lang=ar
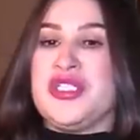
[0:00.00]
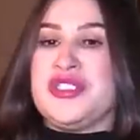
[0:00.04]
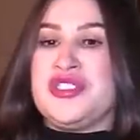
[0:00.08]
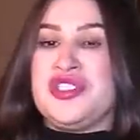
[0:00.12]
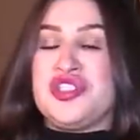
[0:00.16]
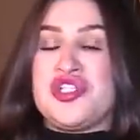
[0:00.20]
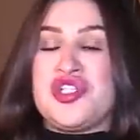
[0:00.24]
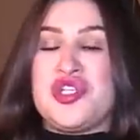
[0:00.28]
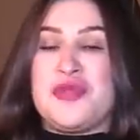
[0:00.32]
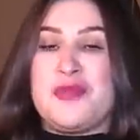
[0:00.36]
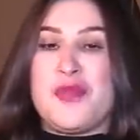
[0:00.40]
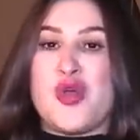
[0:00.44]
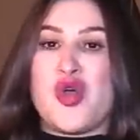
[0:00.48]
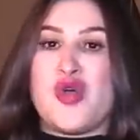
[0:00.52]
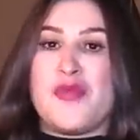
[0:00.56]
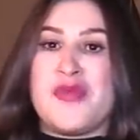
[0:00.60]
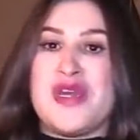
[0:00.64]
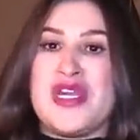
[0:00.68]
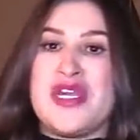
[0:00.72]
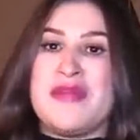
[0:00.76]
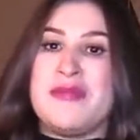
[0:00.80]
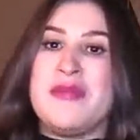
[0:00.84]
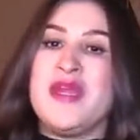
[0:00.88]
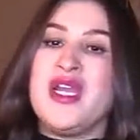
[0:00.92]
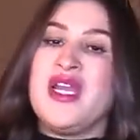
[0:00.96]
عندي شي
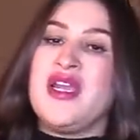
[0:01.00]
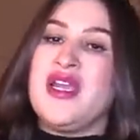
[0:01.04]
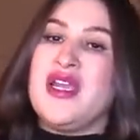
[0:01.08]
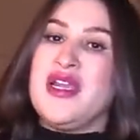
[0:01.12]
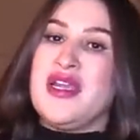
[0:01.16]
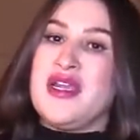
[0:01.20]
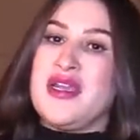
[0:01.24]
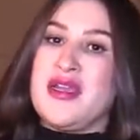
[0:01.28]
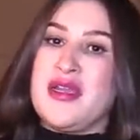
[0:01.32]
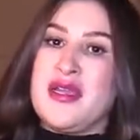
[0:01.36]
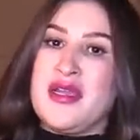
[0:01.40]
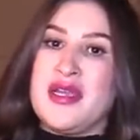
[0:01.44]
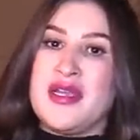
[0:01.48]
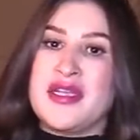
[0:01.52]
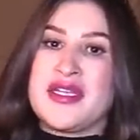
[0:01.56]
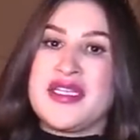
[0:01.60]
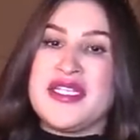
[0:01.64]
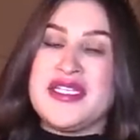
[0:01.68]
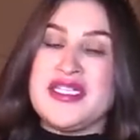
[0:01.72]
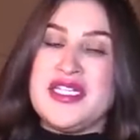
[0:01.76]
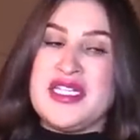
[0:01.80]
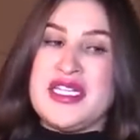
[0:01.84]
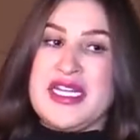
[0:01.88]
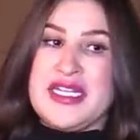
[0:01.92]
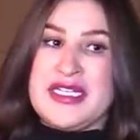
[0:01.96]
بروبليم آه
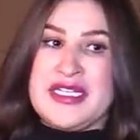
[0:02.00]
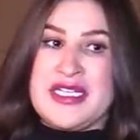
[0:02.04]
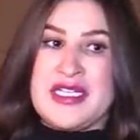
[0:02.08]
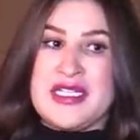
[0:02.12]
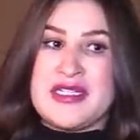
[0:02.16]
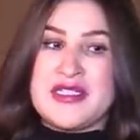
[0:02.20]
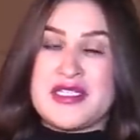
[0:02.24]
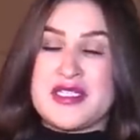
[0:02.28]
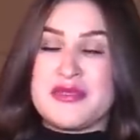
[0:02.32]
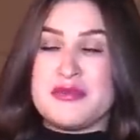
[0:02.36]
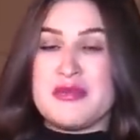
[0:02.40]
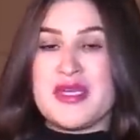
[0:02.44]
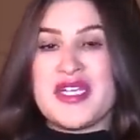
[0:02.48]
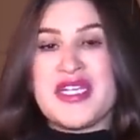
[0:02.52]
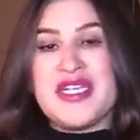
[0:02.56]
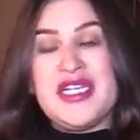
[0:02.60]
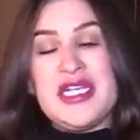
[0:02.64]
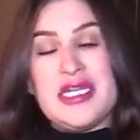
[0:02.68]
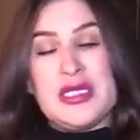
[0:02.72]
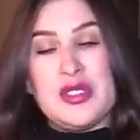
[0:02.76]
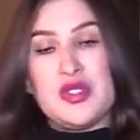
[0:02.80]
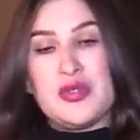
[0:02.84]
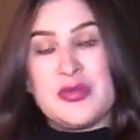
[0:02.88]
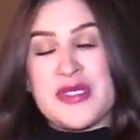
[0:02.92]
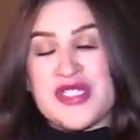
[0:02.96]
كاينين العيالات تما
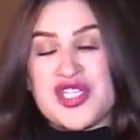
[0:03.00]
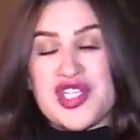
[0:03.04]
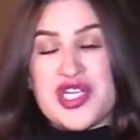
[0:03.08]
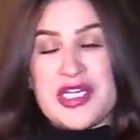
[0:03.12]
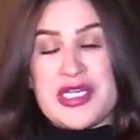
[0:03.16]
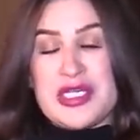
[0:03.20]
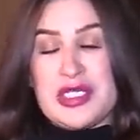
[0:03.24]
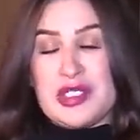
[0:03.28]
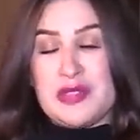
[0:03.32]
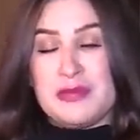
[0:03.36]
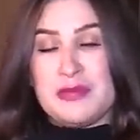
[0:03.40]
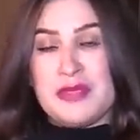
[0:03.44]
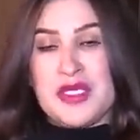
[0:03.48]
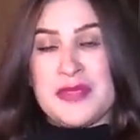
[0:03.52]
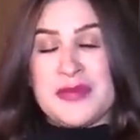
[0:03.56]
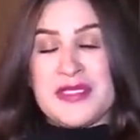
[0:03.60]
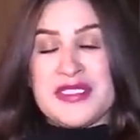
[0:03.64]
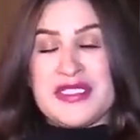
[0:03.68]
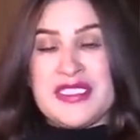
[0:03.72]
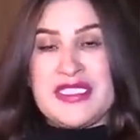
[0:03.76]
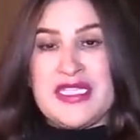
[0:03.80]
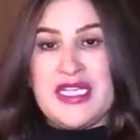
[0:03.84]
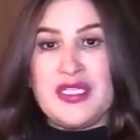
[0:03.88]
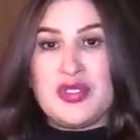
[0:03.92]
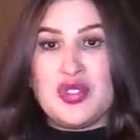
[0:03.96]
كيحلوا مشاكلهم مع
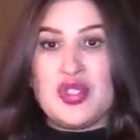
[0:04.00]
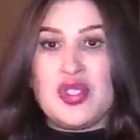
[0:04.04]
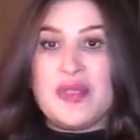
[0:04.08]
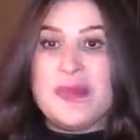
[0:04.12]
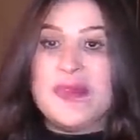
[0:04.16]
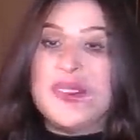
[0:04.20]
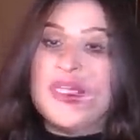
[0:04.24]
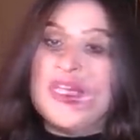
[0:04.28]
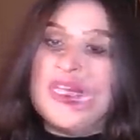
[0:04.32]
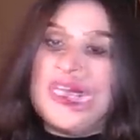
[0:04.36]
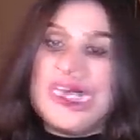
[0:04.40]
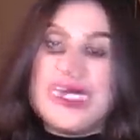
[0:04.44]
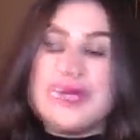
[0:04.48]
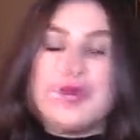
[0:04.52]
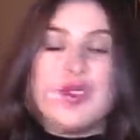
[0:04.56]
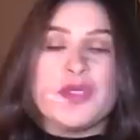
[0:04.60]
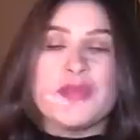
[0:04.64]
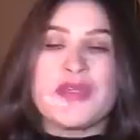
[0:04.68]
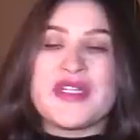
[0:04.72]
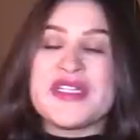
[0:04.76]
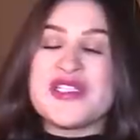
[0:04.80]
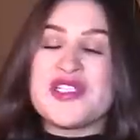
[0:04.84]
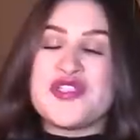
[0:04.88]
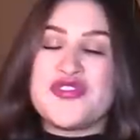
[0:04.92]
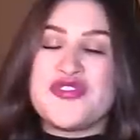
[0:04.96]
بعضياتهم المهم
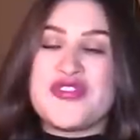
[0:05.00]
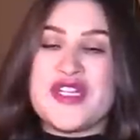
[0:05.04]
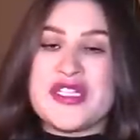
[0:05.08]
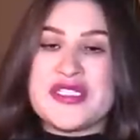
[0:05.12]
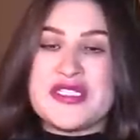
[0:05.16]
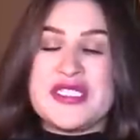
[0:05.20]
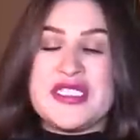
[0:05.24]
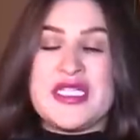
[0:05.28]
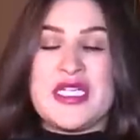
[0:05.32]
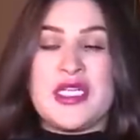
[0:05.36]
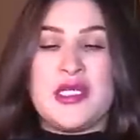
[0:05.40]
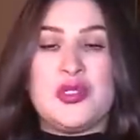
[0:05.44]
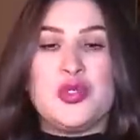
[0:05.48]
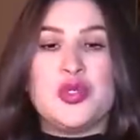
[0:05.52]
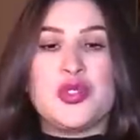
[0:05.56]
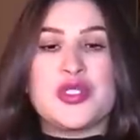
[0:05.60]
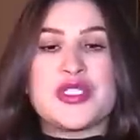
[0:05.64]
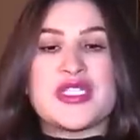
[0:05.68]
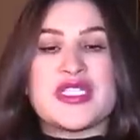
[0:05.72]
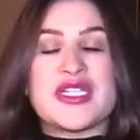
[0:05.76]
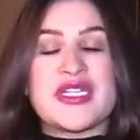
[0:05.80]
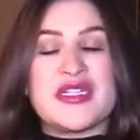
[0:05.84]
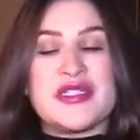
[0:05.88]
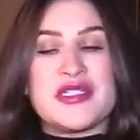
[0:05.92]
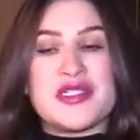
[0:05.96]
كنت فان ديالو
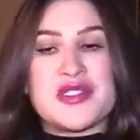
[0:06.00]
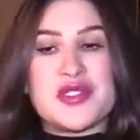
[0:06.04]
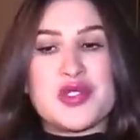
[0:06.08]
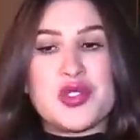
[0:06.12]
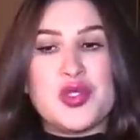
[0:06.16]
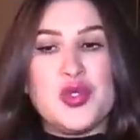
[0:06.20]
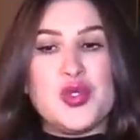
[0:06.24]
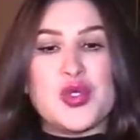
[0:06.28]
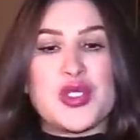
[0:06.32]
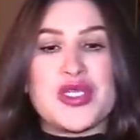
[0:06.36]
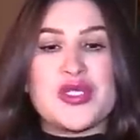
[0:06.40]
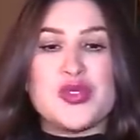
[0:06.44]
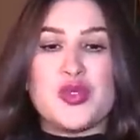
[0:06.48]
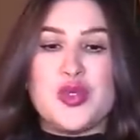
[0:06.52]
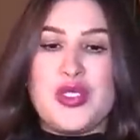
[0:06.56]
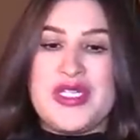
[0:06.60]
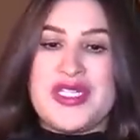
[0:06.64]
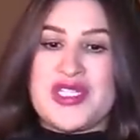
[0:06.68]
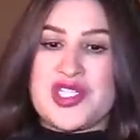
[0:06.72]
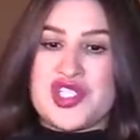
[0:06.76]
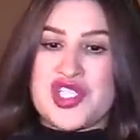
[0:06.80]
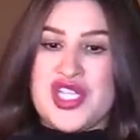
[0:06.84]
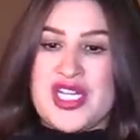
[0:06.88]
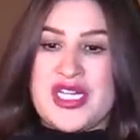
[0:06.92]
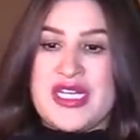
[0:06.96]
كنت كنصحو كنقول ليه
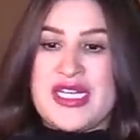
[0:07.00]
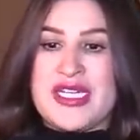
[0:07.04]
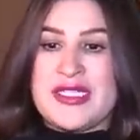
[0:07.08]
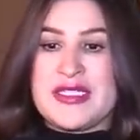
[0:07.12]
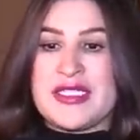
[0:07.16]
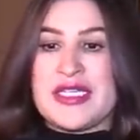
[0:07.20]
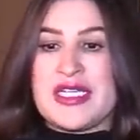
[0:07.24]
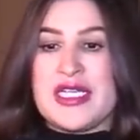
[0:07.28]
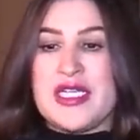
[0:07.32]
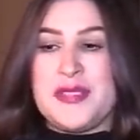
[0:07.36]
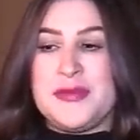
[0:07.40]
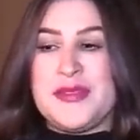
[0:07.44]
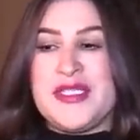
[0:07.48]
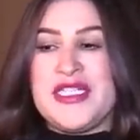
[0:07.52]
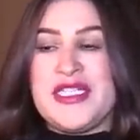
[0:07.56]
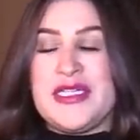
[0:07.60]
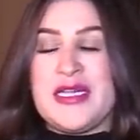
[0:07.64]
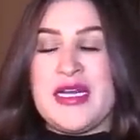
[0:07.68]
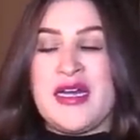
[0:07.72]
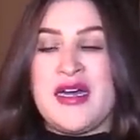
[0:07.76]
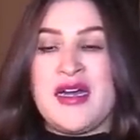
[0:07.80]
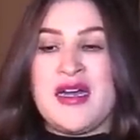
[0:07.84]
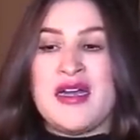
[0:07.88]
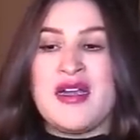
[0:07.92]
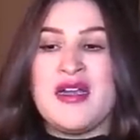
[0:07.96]
رجع لهذيك
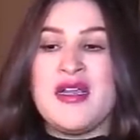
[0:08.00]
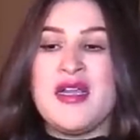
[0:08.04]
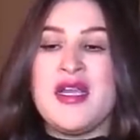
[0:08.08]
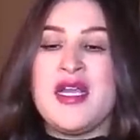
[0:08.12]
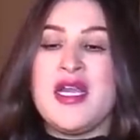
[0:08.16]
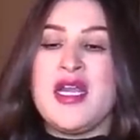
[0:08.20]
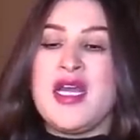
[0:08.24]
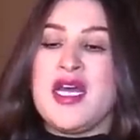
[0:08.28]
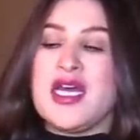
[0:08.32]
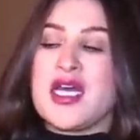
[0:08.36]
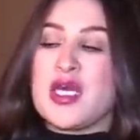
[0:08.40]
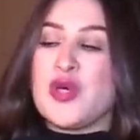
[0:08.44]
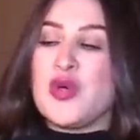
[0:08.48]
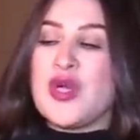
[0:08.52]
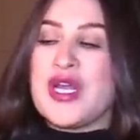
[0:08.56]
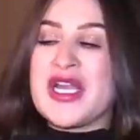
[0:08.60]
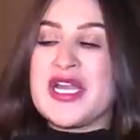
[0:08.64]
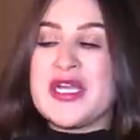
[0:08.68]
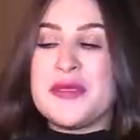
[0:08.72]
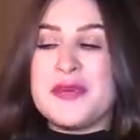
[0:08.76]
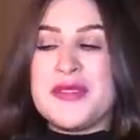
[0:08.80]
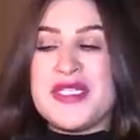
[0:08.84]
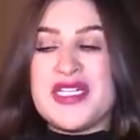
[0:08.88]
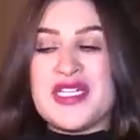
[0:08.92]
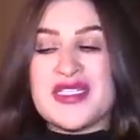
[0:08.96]
الهبيله راه
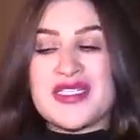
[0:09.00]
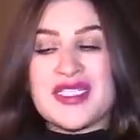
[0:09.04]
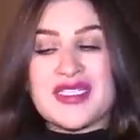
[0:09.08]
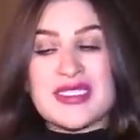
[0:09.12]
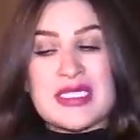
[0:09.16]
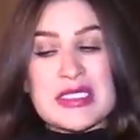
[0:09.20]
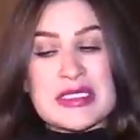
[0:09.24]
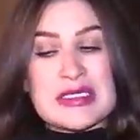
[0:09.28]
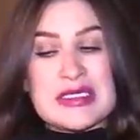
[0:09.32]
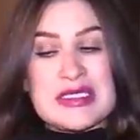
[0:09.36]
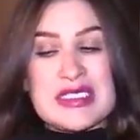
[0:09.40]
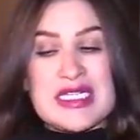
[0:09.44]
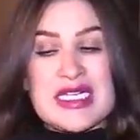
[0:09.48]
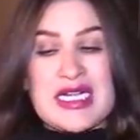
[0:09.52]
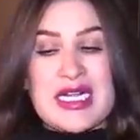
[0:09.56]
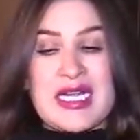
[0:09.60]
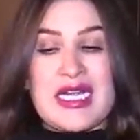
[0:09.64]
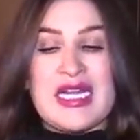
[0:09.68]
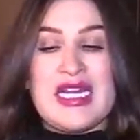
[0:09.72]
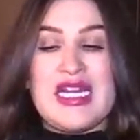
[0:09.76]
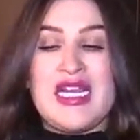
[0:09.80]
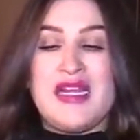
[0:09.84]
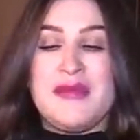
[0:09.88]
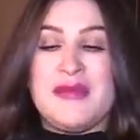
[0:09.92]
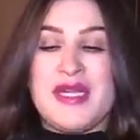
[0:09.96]
واخا هبيله تقدر دير
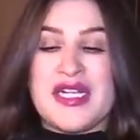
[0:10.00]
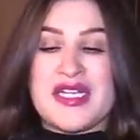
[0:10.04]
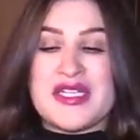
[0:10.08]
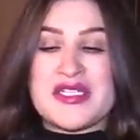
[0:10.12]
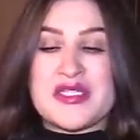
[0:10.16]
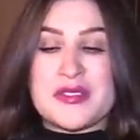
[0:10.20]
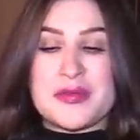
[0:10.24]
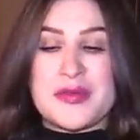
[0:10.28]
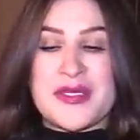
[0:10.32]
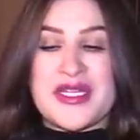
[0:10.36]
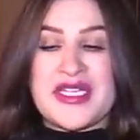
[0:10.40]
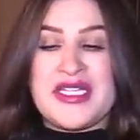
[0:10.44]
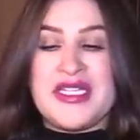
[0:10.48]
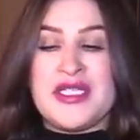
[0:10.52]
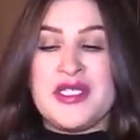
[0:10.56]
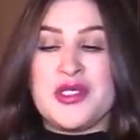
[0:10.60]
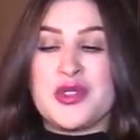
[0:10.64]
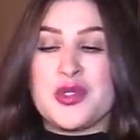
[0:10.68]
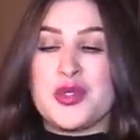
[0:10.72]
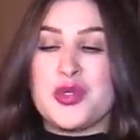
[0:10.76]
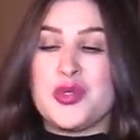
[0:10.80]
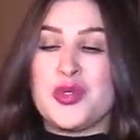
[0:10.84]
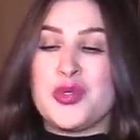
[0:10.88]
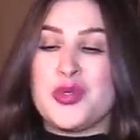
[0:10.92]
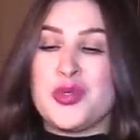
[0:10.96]
عقلها مع
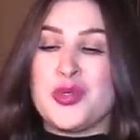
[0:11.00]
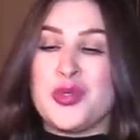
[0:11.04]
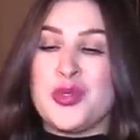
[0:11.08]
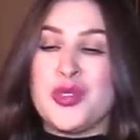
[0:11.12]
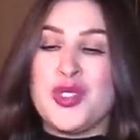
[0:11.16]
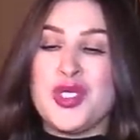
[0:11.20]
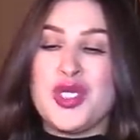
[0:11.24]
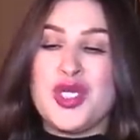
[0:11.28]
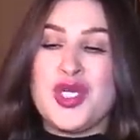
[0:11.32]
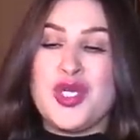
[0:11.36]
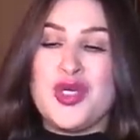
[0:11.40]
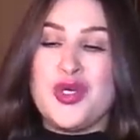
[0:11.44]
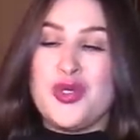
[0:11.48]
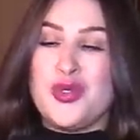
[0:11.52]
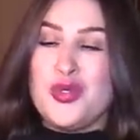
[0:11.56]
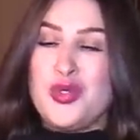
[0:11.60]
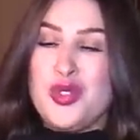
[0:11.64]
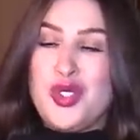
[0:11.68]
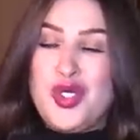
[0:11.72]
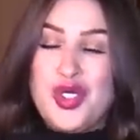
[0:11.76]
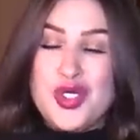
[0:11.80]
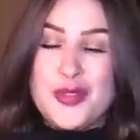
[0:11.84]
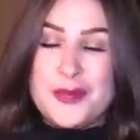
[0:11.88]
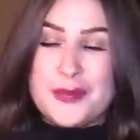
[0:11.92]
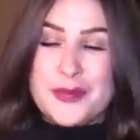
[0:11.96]
كتبغيك و
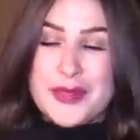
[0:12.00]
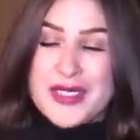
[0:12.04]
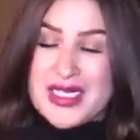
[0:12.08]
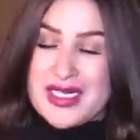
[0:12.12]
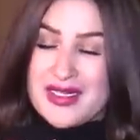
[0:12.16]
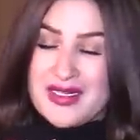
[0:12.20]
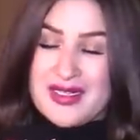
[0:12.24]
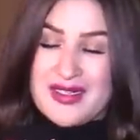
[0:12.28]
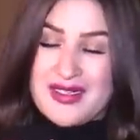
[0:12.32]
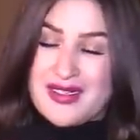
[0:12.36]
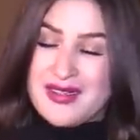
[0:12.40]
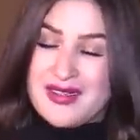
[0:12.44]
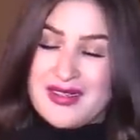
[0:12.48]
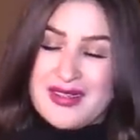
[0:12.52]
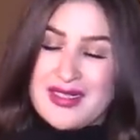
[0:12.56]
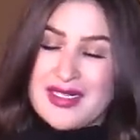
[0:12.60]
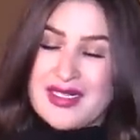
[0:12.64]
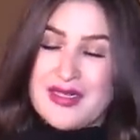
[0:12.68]
والحب راه